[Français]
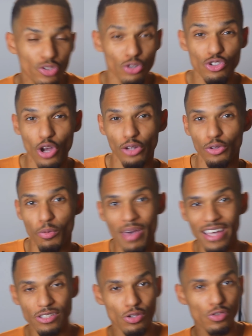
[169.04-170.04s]
ce genre de
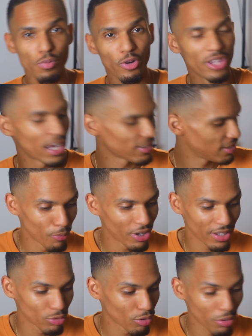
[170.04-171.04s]
berceuse moderne.
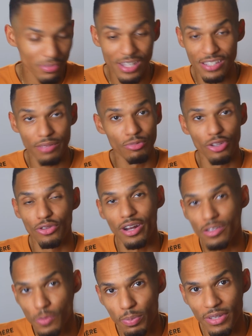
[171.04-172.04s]
Moi, un truc comme ça, ça me donne de
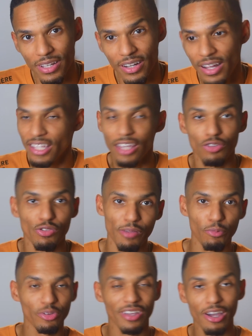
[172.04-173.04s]
l'inspiration. Hein. Hier, je vous
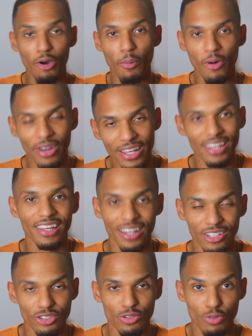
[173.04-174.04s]
ai montré comment
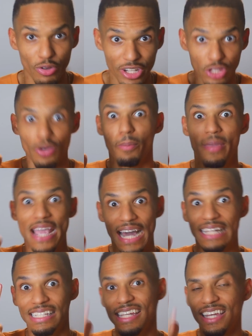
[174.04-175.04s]
écrire une chanson en étant
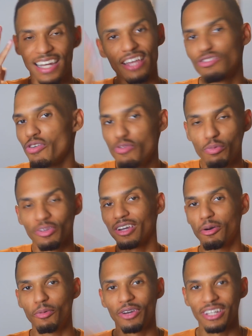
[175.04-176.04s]
mécanique. Là, je vais vous
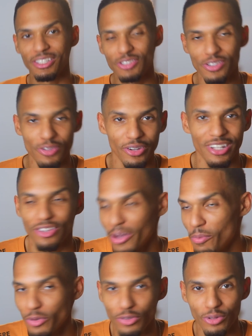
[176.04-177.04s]
montrer comment écrire une chanson en étant
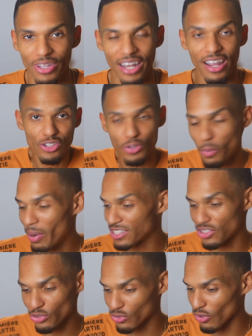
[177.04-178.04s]
émotionnel. Ce
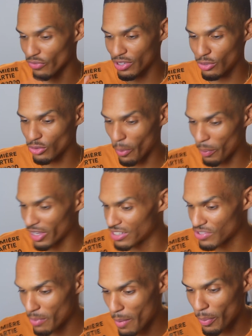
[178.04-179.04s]
bail, j'ai juste envie de le
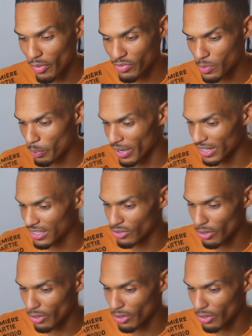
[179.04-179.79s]
topliner. J'ai même pas envie de parler